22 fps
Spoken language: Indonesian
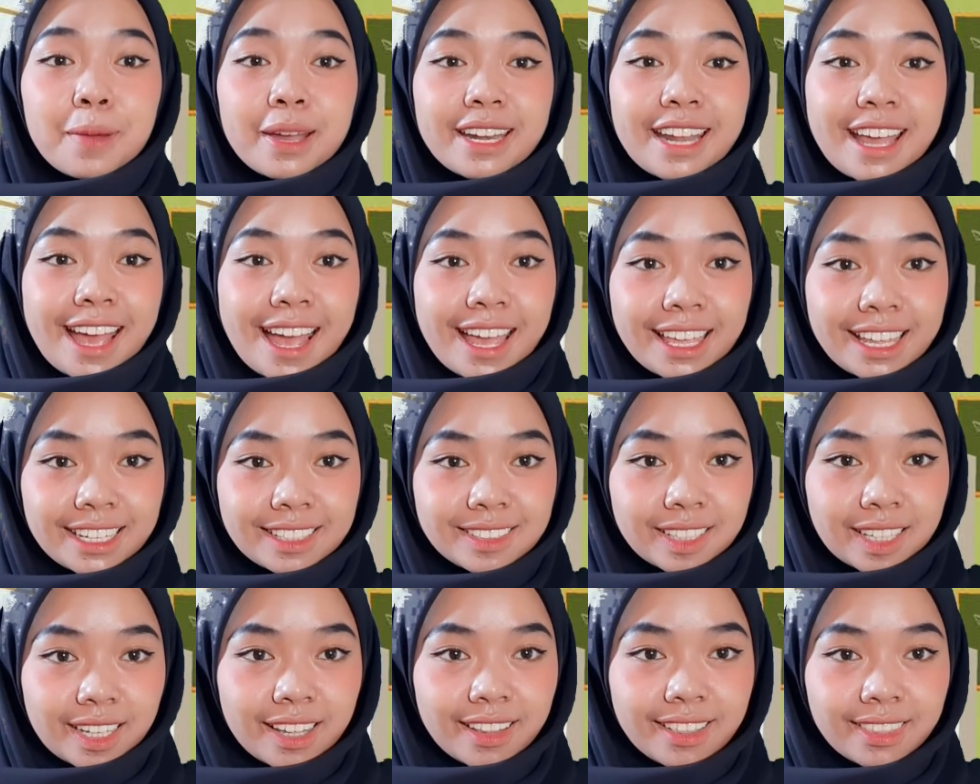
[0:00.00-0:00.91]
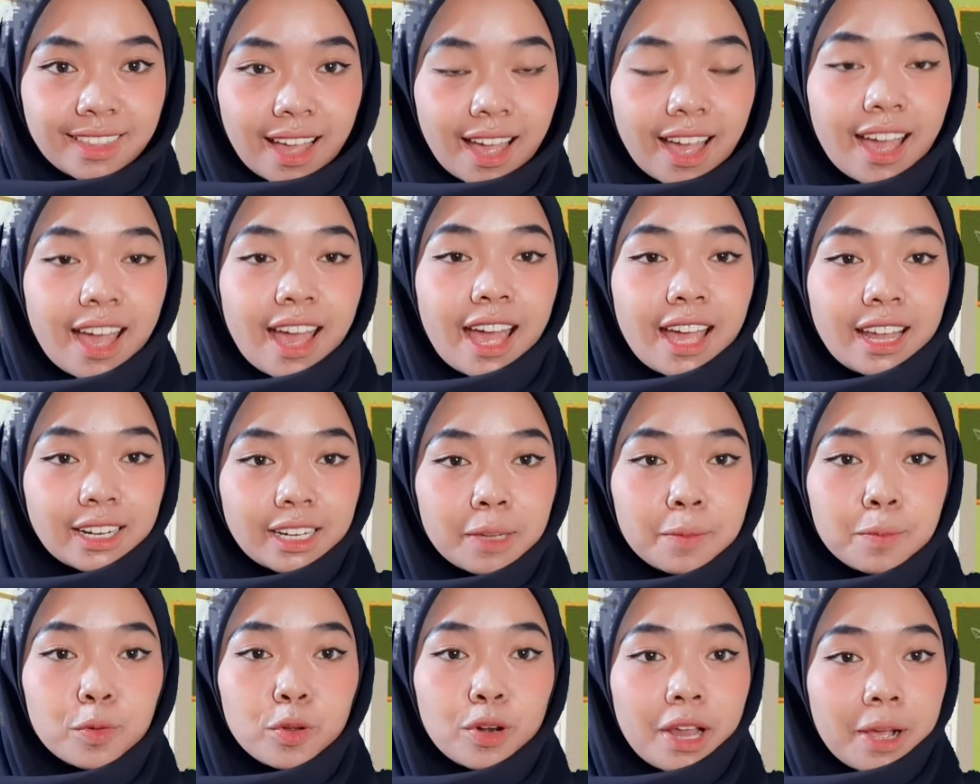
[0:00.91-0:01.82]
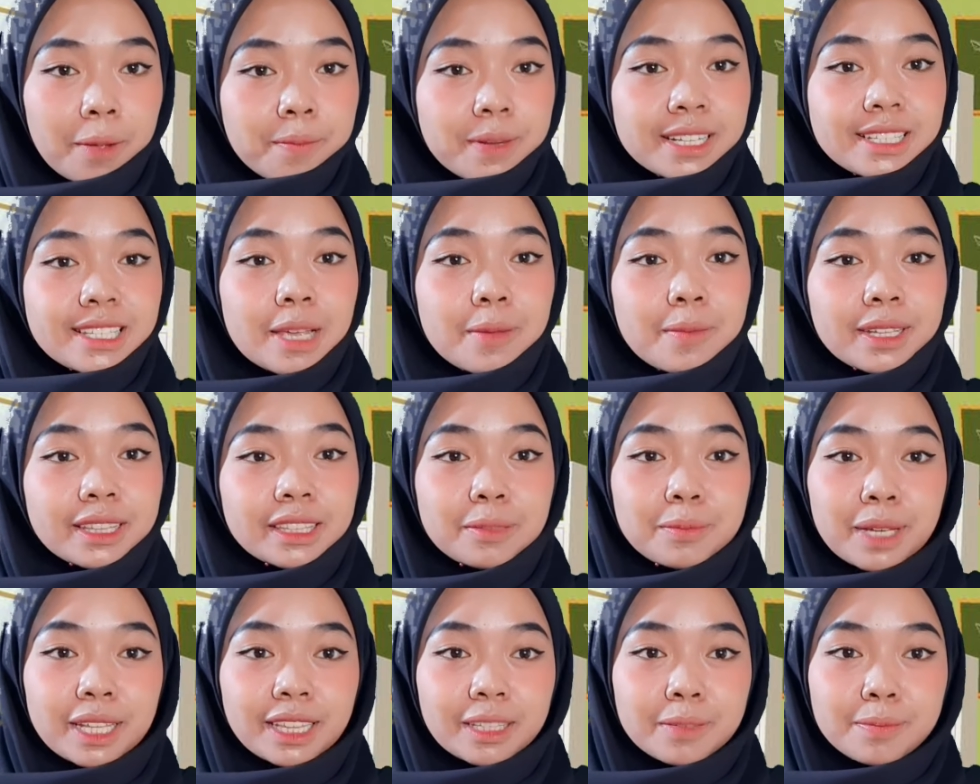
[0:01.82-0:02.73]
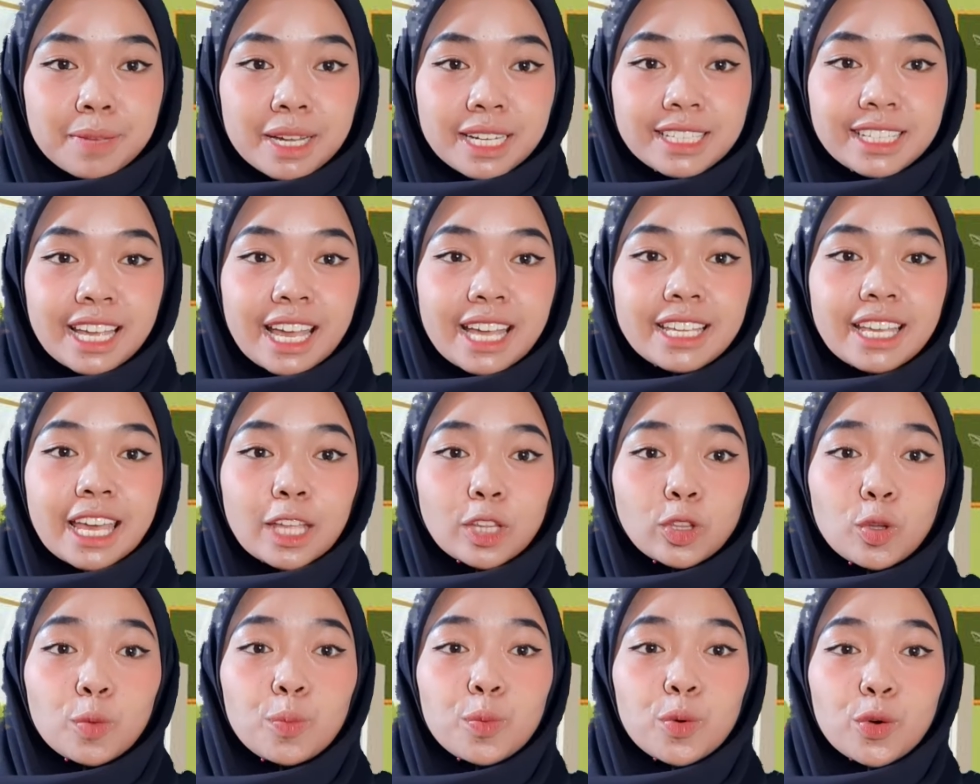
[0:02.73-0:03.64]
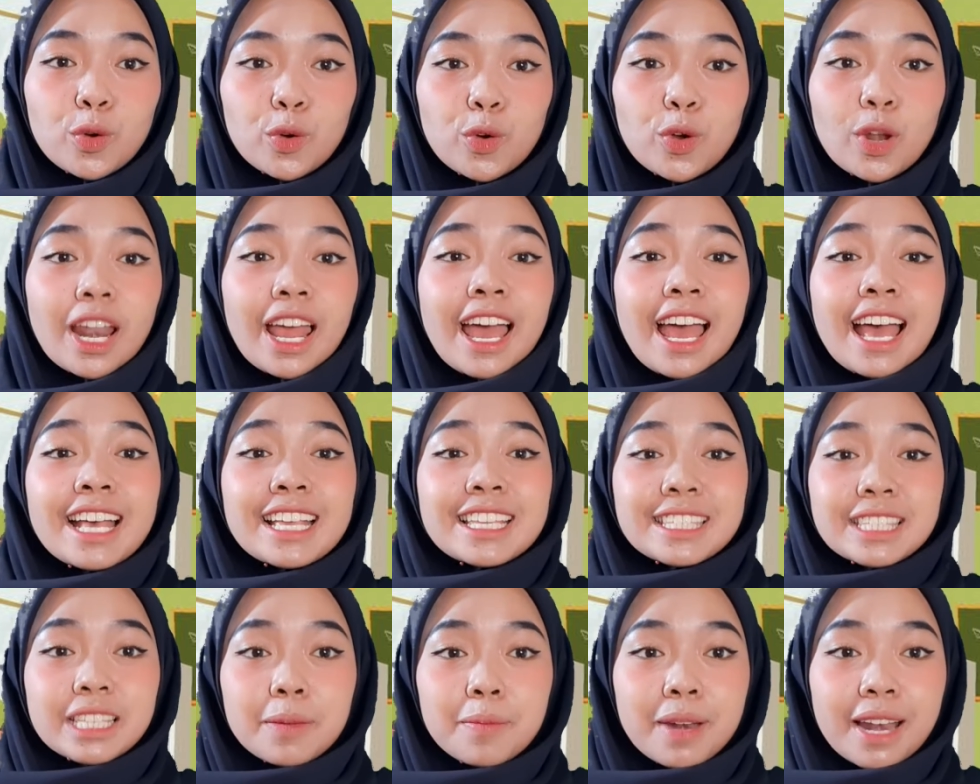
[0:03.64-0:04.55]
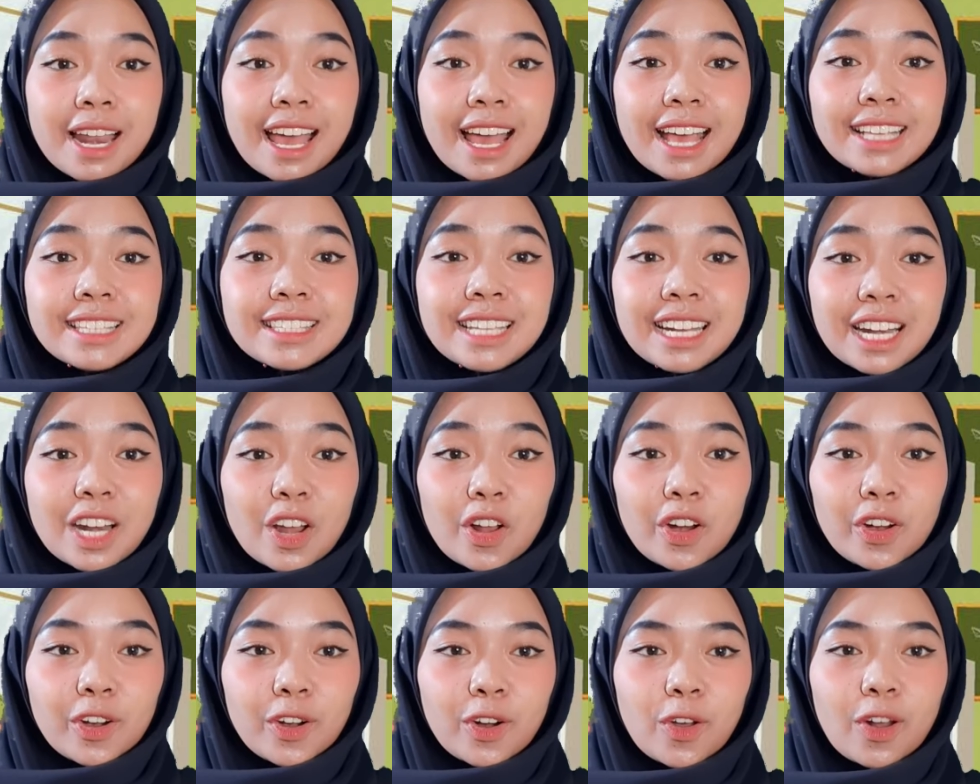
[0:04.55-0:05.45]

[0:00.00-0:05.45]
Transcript: Pada akhir cerita, Ani pulang bersama teman-temannya yaitu pukul 11.00.